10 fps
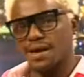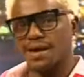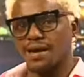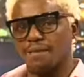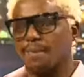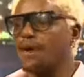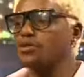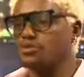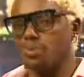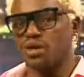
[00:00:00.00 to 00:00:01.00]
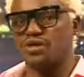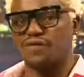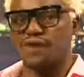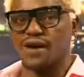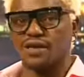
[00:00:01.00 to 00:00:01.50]
É, para os meus
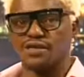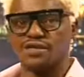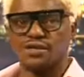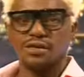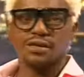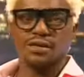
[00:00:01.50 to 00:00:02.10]
fãs,